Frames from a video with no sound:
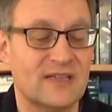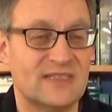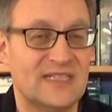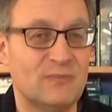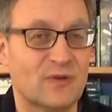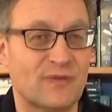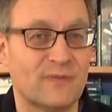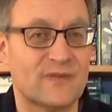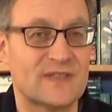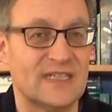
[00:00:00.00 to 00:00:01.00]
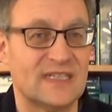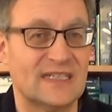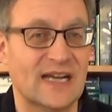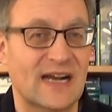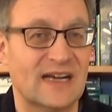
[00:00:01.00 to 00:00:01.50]

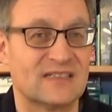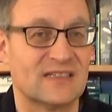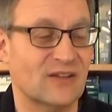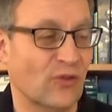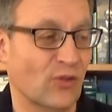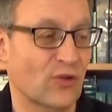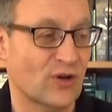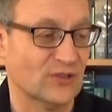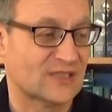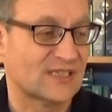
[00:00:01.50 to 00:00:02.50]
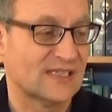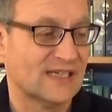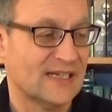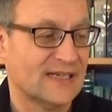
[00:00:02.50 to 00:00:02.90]
57 Grad Nord.